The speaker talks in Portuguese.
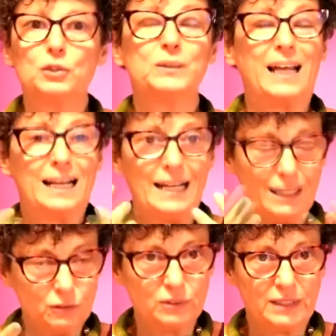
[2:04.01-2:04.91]
que o
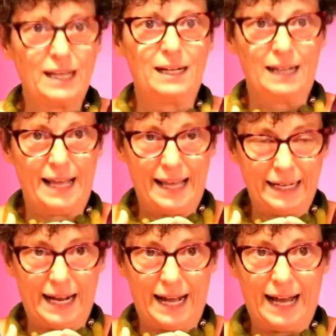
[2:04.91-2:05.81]
talento dela
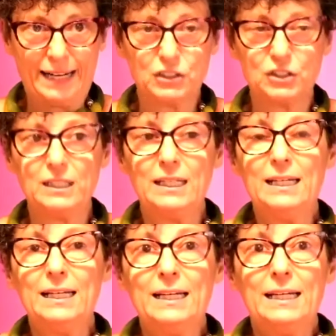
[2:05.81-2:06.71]
era arte,
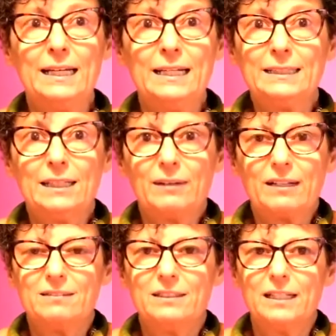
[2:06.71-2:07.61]
então
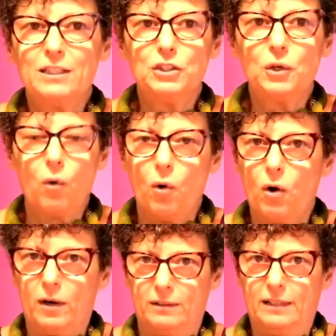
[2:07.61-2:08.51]
ela se
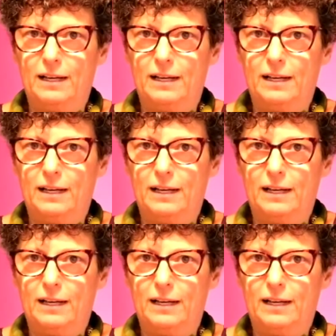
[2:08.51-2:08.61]
dedicou.